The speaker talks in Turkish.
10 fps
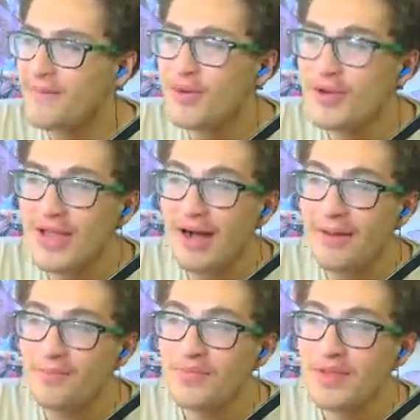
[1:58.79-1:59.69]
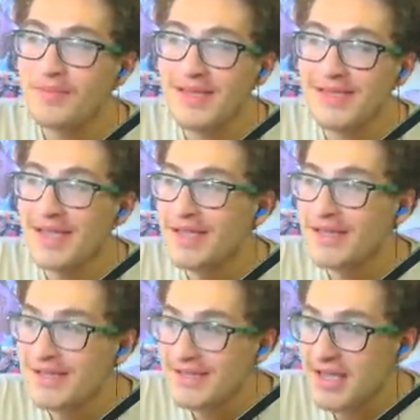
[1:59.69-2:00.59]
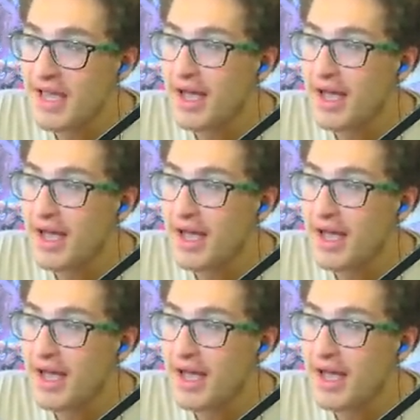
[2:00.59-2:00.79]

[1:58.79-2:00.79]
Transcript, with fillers: Burada bizden gizli